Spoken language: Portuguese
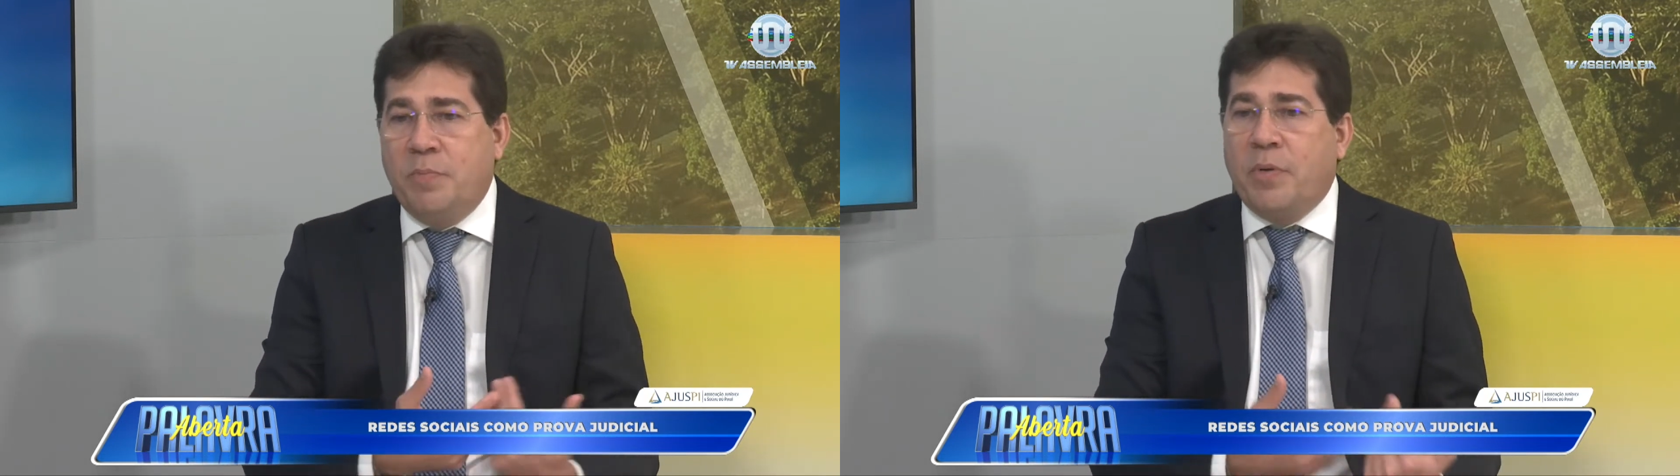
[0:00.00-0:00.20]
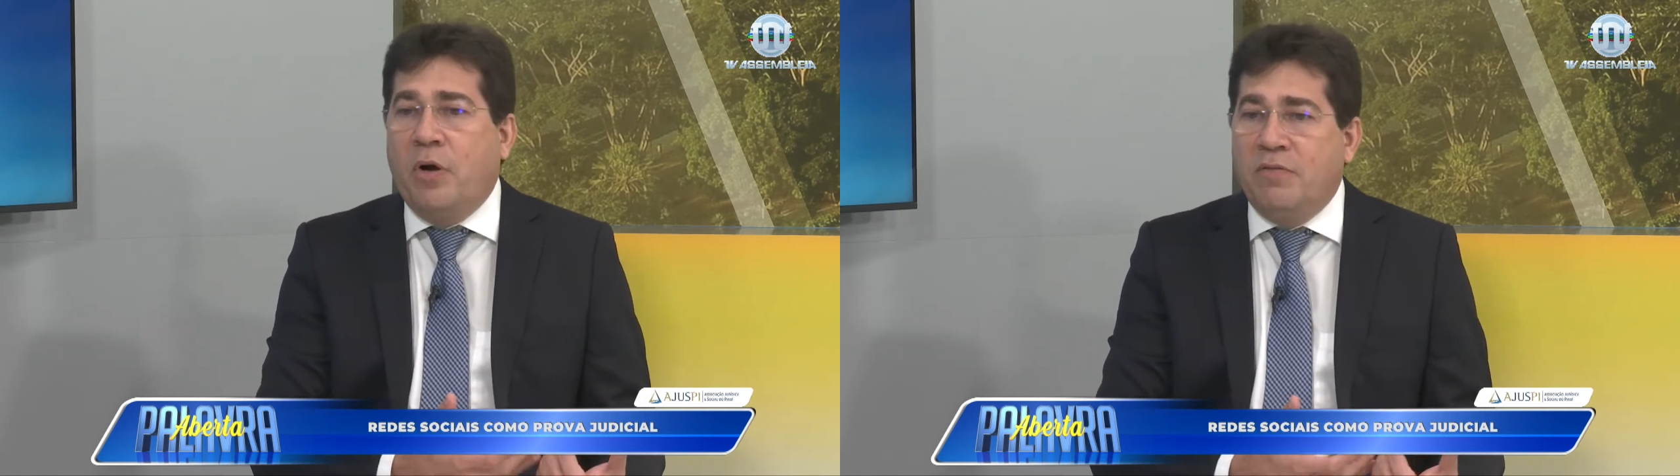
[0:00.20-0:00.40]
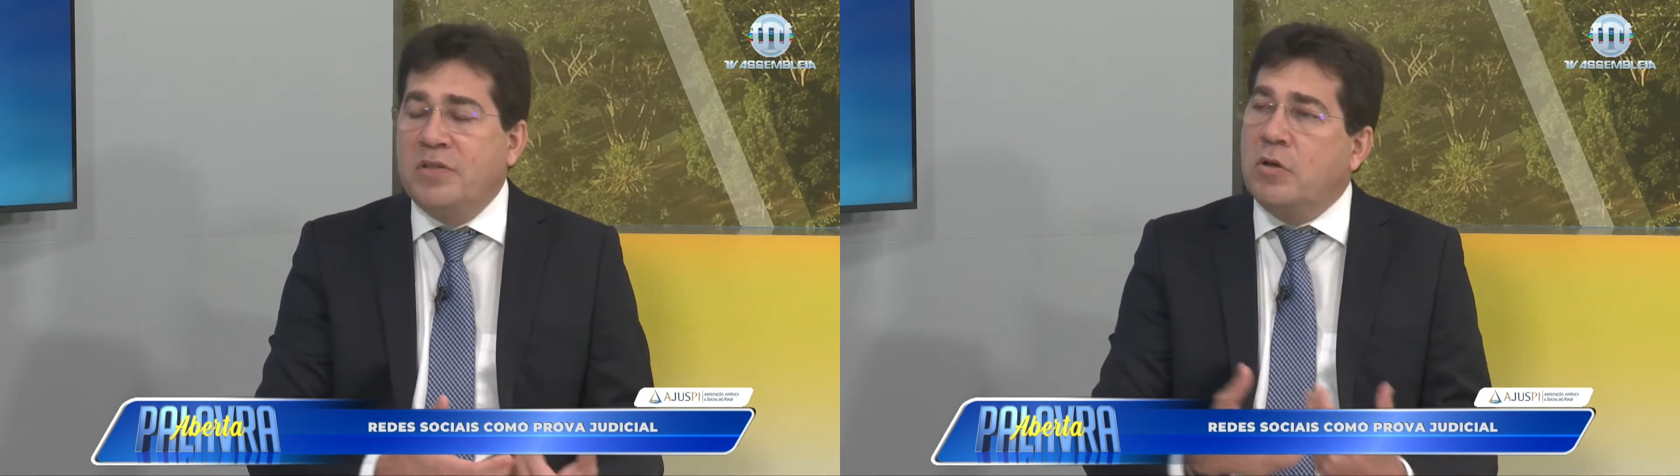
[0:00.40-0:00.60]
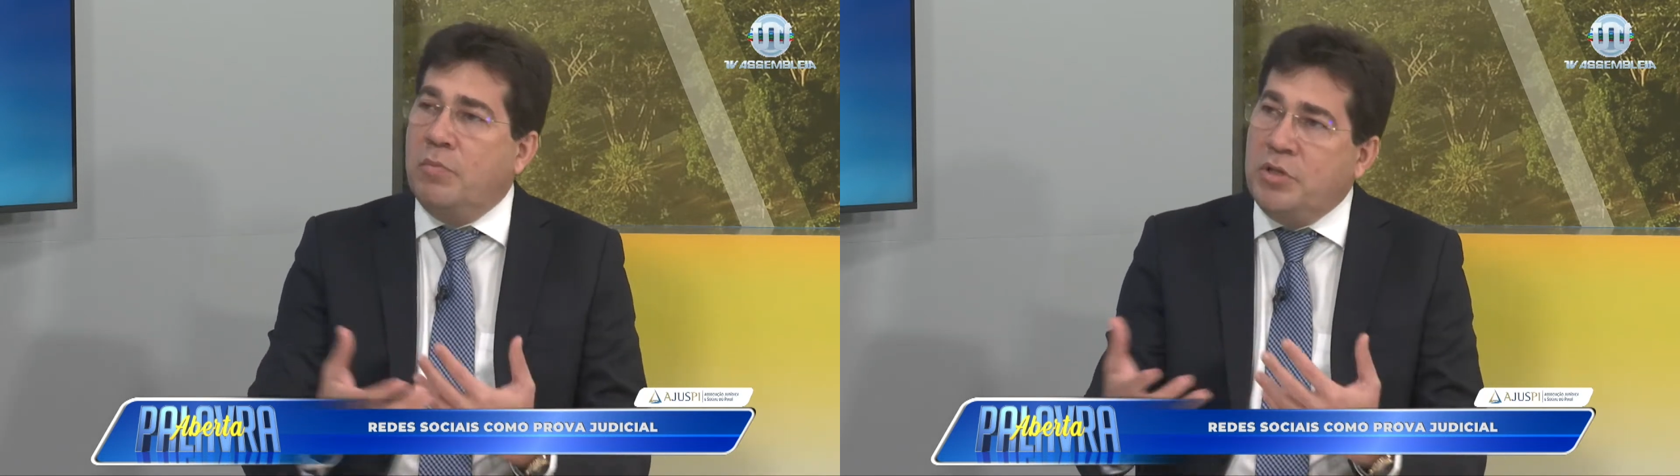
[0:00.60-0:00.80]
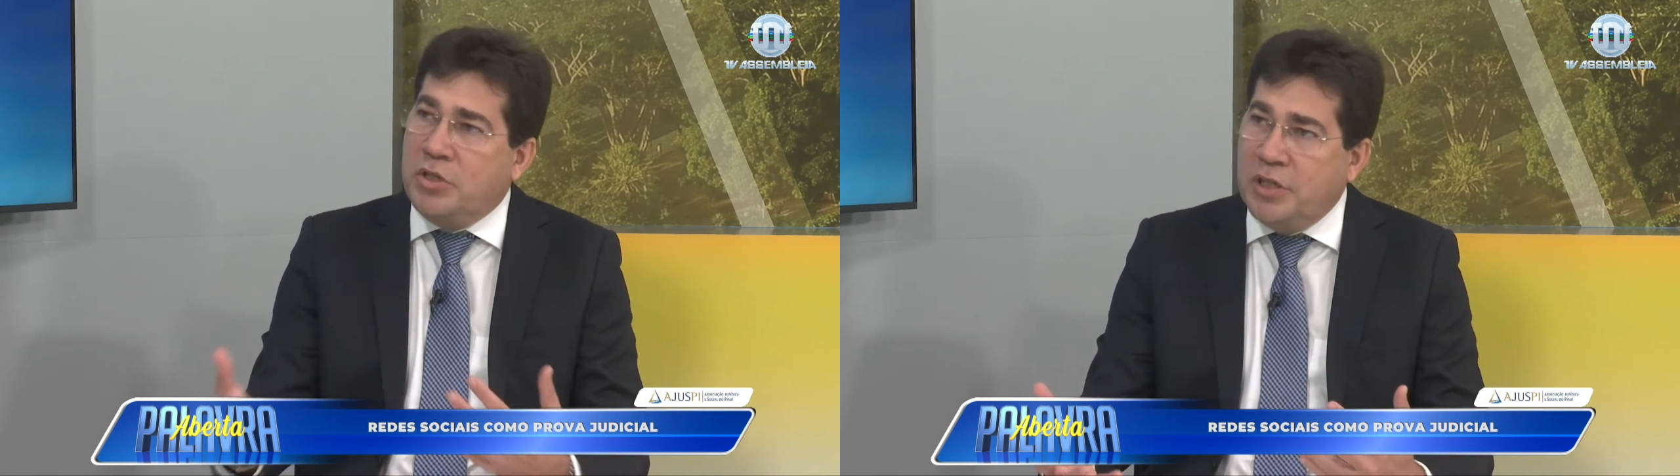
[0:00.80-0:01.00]
provas
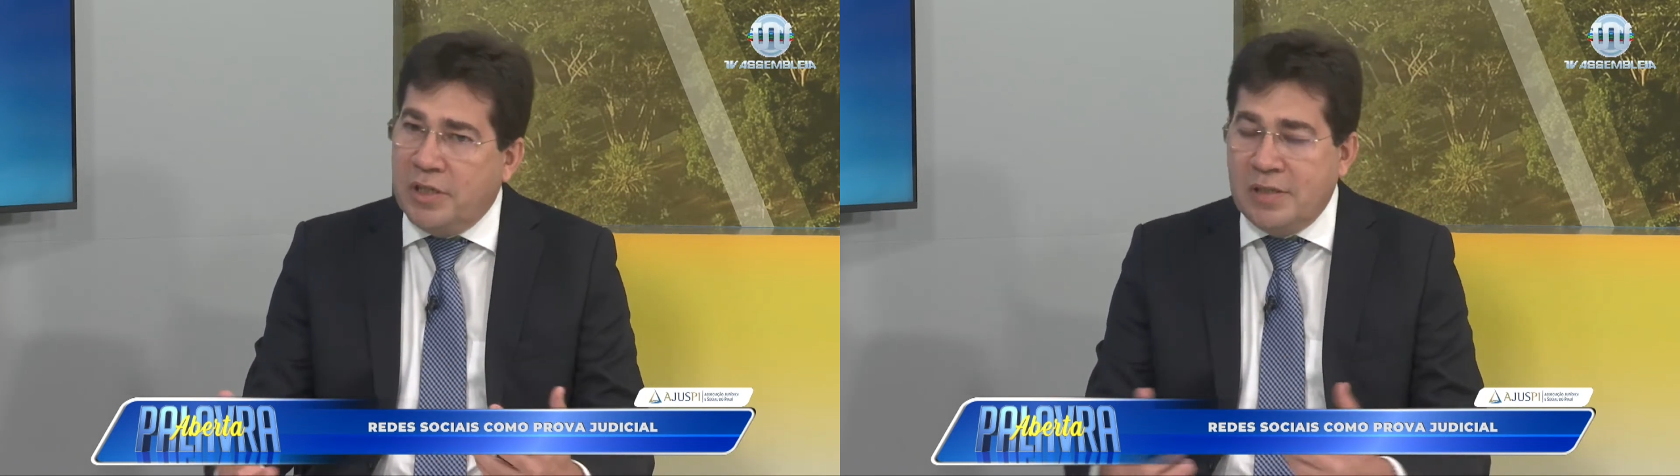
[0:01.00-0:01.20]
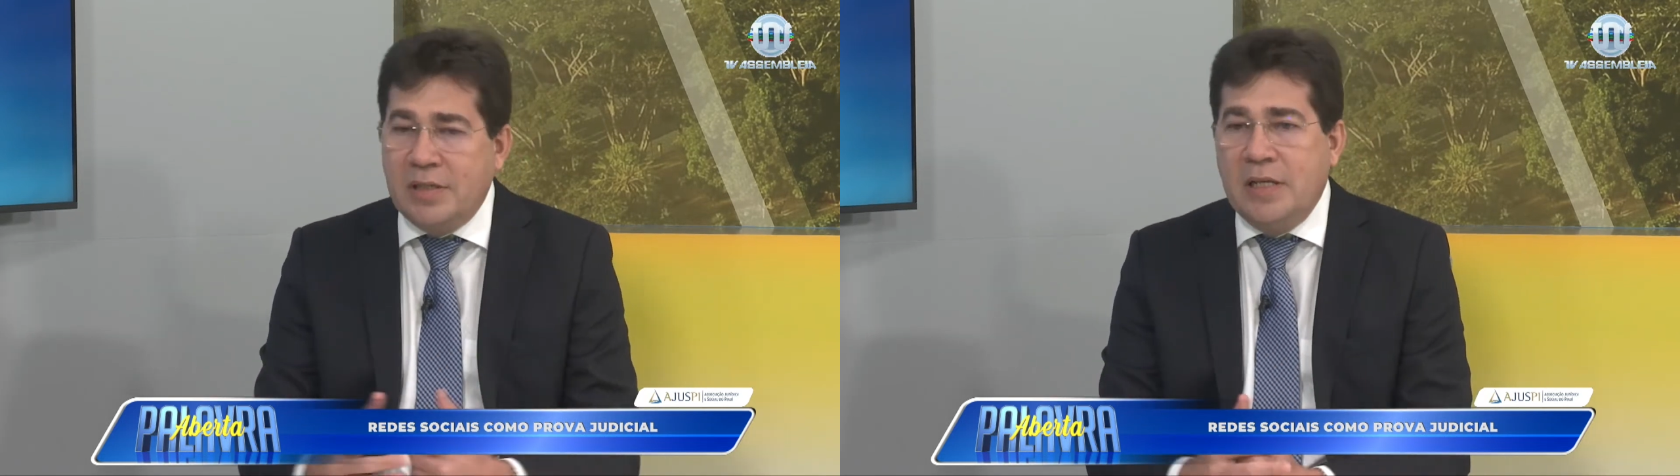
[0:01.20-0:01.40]
obtidas